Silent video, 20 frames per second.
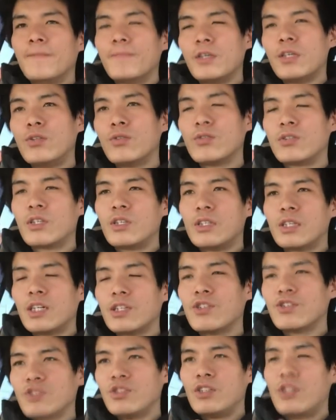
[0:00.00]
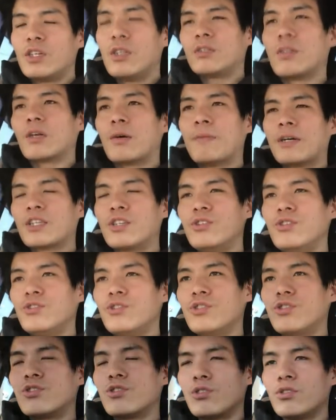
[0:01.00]
1月30日じゃないですか、まあ、
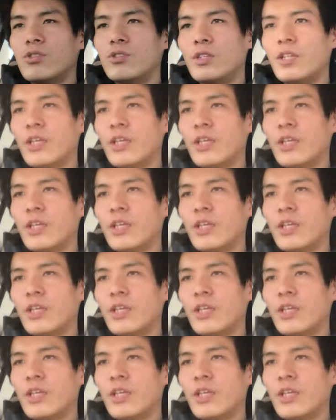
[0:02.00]
90食。